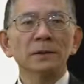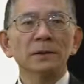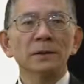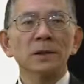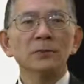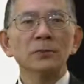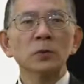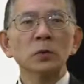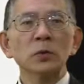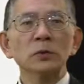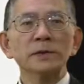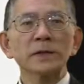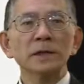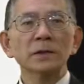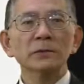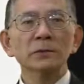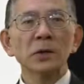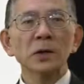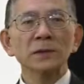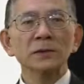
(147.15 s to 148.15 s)
で
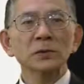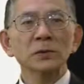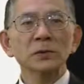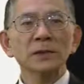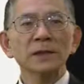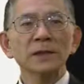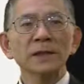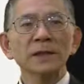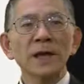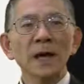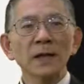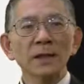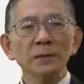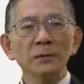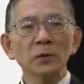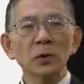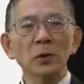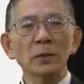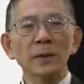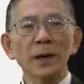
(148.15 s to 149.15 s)
プロジェクトは組織内
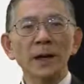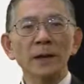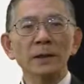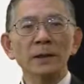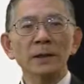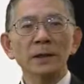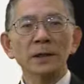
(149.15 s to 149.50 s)
部の場合